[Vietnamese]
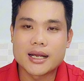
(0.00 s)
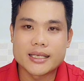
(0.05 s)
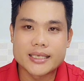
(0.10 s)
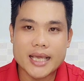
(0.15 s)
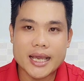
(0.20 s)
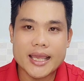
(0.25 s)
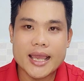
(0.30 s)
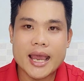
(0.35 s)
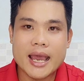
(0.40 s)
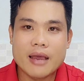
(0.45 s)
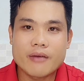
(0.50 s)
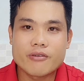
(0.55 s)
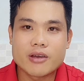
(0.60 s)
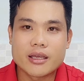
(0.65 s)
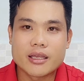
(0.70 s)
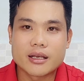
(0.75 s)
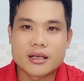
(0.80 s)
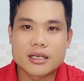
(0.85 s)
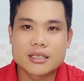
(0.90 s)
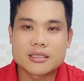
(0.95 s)
trả giá về
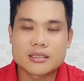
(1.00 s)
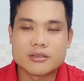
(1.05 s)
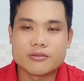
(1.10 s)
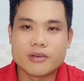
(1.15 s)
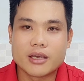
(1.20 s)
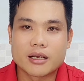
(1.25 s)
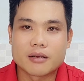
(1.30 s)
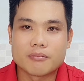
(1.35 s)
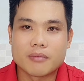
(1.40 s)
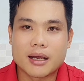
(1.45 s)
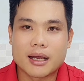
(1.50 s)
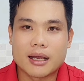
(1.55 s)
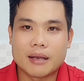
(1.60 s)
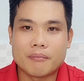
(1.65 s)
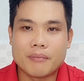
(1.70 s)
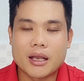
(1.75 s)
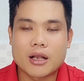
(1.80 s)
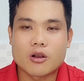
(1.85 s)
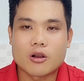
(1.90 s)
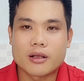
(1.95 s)
những cái sự việc mà
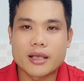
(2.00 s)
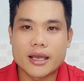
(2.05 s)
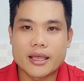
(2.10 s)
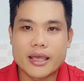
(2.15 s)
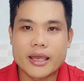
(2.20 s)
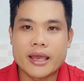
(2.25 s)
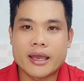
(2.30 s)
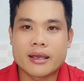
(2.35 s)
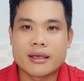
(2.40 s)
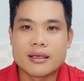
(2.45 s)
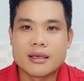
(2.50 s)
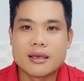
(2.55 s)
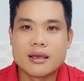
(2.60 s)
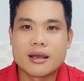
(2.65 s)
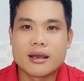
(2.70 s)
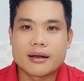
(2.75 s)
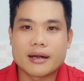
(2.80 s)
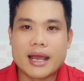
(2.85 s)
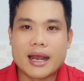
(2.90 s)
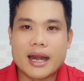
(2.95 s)
mẹ con nhà Gia
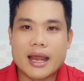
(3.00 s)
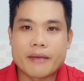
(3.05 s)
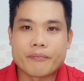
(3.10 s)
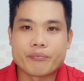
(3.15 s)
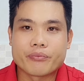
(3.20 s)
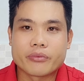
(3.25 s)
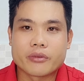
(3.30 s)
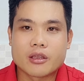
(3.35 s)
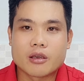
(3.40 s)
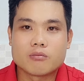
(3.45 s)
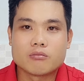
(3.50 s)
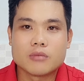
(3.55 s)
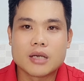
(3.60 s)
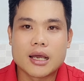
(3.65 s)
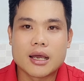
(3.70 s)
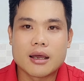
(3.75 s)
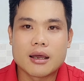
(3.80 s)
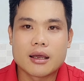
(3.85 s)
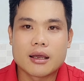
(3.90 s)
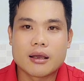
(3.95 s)
đã làm trong uh,
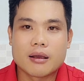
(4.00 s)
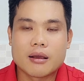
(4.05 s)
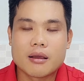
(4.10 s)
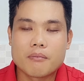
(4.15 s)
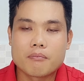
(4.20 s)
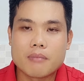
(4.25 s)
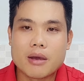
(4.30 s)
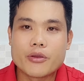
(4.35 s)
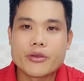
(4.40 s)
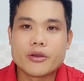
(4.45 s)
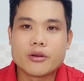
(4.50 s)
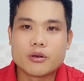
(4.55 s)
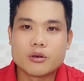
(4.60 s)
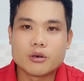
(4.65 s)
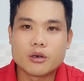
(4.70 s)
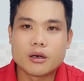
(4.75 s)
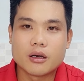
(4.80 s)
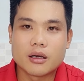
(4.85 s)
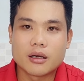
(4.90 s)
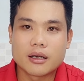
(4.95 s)
bao
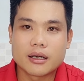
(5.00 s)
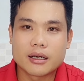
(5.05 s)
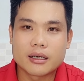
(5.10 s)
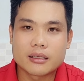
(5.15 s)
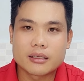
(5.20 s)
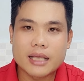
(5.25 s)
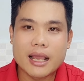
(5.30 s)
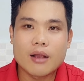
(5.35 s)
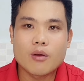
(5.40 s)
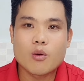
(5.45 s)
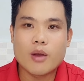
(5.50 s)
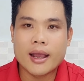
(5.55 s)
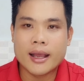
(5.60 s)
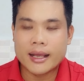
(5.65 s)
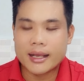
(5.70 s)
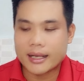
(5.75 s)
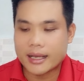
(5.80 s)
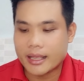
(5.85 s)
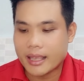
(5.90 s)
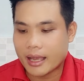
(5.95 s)
nhiêu uh, tháng qua
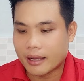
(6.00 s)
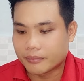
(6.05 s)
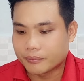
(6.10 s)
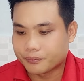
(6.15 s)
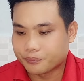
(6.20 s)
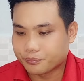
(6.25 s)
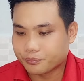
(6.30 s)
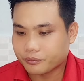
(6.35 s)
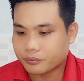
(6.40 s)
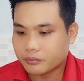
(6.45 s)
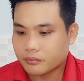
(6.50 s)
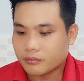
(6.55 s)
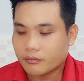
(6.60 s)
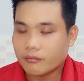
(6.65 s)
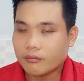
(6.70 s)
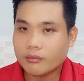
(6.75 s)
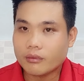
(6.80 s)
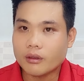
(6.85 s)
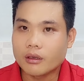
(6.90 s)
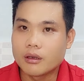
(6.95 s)
hay cả nhà
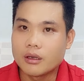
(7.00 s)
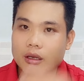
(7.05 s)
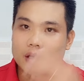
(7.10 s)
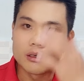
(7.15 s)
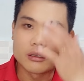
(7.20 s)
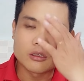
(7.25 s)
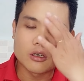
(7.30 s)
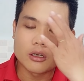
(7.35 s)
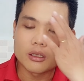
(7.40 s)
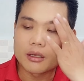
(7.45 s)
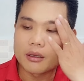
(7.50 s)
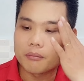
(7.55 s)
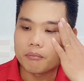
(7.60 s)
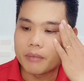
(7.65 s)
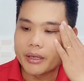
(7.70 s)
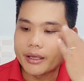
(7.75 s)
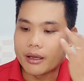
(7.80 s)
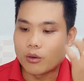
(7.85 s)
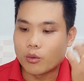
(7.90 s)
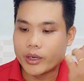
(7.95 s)
rồi,
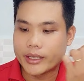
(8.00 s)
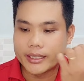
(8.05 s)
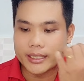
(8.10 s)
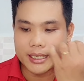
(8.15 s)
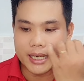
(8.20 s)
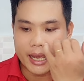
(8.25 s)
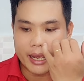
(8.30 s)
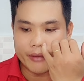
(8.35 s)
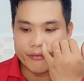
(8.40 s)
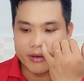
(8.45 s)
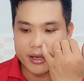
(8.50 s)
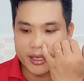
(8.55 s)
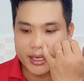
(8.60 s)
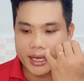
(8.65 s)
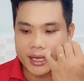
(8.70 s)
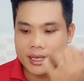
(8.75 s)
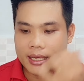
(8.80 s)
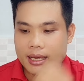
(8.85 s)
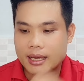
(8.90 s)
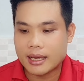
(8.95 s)
bây giờ quay trở lại với
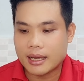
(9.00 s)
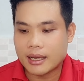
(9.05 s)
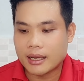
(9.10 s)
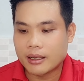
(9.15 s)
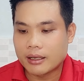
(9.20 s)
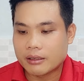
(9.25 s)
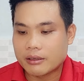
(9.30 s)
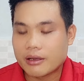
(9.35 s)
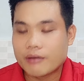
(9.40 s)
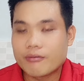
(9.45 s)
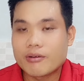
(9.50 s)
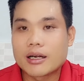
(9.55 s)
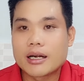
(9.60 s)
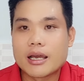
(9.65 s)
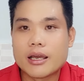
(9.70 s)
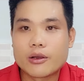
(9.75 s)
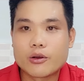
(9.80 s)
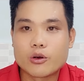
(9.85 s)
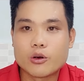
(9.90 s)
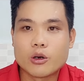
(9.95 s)
cái à, cái vấn
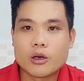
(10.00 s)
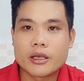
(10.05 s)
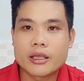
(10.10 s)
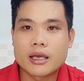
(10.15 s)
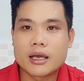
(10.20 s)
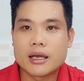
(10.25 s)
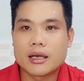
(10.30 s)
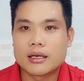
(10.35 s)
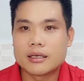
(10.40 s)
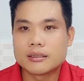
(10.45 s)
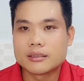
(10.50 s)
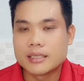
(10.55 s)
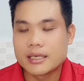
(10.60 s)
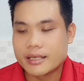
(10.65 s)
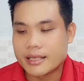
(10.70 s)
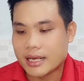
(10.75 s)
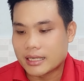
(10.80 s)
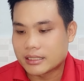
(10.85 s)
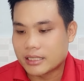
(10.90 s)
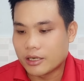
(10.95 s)
đề của à,
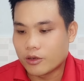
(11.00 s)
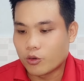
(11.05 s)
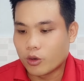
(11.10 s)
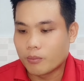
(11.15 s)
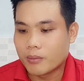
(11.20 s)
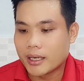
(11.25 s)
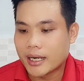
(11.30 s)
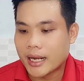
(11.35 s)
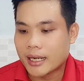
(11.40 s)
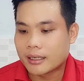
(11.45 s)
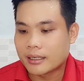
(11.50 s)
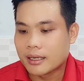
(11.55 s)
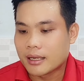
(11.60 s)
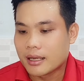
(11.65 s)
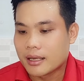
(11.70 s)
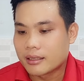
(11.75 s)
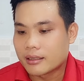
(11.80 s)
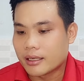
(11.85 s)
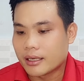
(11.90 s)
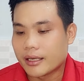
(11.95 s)
nhạc sĩ Nguyễn Minh Anh
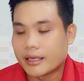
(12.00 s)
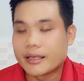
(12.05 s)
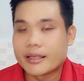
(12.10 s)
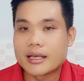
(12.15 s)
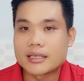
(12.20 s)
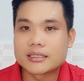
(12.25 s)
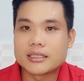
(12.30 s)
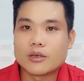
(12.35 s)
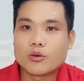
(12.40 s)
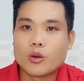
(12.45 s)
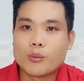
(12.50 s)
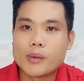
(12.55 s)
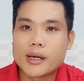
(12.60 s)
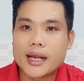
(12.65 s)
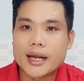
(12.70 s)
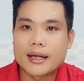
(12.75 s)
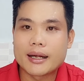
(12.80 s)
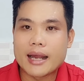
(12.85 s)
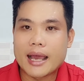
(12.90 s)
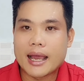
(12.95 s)
thì nhạc sĩ Nguyễn Minh
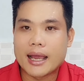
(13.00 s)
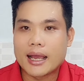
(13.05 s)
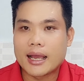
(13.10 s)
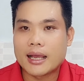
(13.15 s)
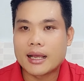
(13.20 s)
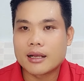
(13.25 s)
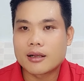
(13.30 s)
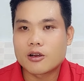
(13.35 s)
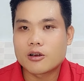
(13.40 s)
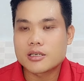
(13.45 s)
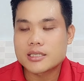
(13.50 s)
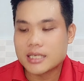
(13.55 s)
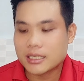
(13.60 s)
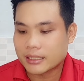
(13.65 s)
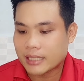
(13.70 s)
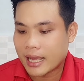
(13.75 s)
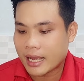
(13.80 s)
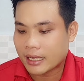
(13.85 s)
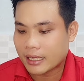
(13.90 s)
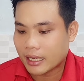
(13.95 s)
Anh đã có sáng
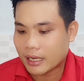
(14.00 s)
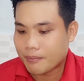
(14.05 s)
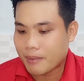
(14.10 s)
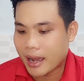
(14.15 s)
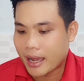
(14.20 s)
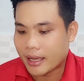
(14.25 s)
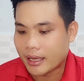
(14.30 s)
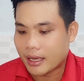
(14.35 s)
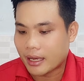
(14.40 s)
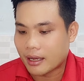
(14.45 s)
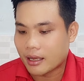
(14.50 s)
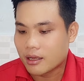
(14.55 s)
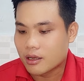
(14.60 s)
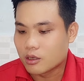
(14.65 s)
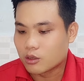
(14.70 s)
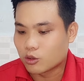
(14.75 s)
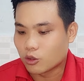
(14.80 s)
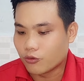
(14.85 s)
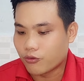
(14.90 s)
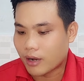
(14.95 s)
tác cái bài à,
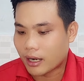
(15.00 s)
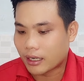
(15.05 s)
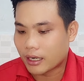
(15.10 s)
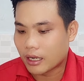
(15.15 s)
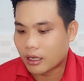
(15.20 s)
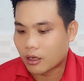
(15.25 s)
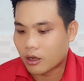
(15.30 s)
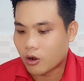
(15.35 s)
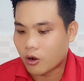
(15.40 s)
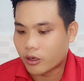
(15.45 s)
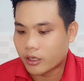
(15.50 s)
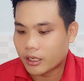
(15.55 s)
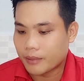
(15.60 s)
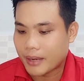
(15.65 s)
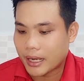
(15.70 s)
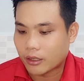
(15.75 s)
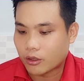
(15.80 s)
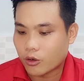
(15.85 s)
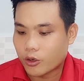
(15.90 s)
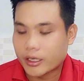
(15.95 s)
Tuổi phận đời con với
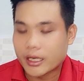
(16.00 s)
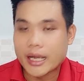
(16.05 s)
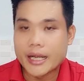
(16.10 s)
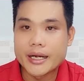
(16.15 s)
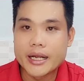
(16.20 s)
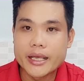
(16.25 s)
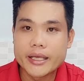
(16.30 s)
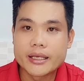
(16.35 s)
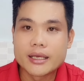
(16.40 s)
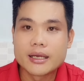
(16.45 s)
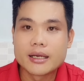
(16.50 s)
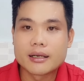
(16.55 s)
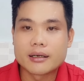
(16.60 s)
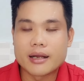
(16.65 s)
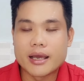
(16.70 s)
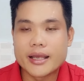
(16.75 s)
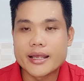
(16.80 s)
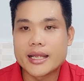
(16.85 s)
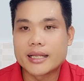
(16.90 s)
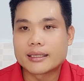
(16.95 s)
bài Thôi kệ đi
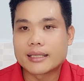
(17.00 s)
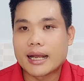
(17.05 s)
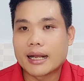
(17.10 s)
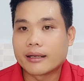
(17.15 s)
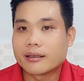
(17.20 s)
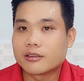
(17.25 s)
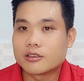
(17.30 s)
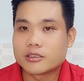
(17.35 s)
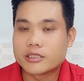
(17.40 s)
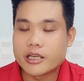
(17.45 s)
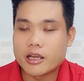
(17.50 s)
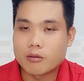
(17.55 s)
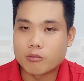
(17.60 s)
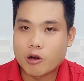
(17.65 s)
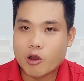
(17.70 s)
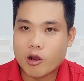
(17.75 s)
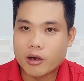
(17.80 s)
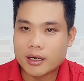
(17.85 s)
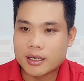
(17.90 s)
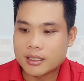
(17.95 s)
để dành tặng cho chị Hồng
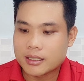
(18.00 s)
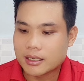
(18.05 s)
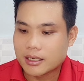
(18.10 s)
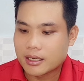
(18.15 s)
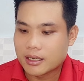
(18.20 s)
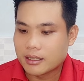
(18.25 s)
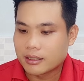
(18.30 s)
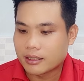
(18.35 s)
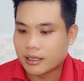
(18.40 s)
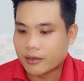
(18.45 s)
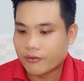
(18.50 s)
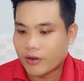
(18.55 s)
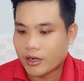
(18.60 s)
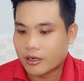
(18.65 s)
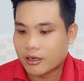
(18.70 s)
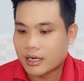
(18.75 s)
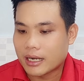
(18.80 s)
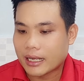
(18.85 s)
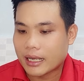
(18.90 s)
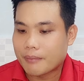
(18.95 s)
Loan đó. Thì phải
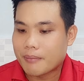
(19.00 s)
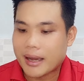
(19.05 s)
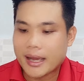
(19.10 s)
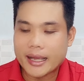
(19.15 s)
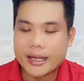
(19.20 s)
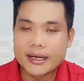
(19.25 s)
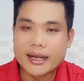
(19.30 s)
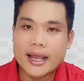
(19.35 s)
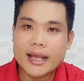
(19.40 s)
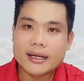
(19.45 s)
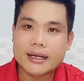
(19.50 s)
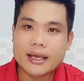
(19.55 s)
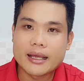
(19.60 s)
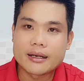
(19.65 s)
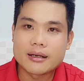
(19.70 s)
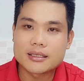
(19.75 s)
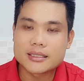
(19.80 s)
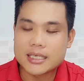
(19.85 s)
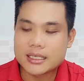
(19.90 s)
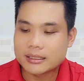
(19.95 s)
nói là cái bài hát này
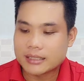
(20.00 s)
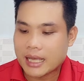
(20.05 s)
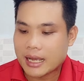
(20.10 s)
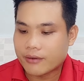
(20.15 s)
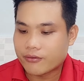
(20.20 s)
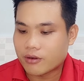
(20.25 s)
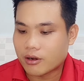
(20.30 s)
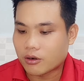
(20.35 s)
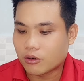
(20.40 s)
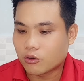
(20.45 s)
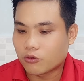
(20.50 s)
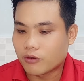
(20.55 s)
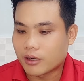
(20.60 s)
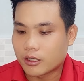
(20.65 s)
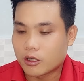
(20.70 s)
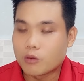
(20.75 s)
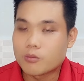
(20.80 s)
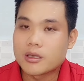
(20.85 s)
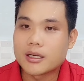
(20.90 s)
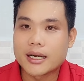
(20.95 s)
nó sáng tác vào và
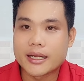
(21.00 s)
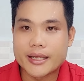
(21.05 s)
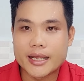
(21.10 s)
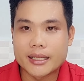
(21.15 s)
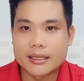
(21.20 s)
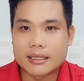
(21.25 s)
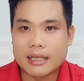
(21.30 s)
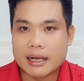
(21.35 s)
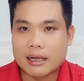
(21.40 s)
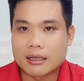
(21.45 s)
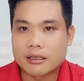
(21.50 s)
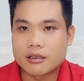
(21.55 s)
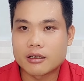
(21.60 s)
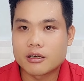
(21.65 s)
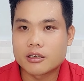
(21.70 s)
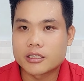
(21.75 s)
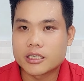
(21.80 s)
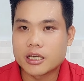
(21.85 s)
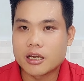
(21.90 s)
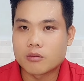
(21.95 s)
cũng như là dành tặng
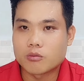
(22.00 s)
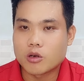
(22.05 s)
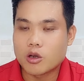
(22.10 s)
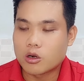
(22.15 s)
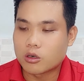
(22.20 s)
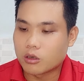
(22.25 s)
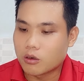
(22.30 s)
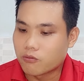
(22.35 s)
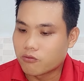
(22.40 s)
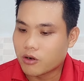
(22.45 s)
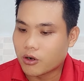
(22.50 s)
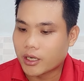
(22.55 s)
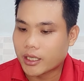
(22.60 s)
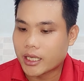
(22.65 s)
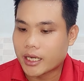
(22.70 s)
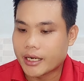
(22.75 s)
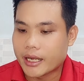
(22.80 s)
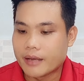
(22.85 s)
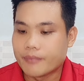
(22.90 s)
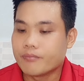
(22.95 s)
cho chị Hồng Loan đúng vào cái
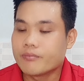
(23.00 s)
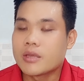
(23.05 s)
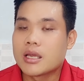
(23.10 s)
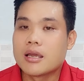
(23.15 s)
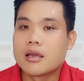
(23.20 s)
thời điểm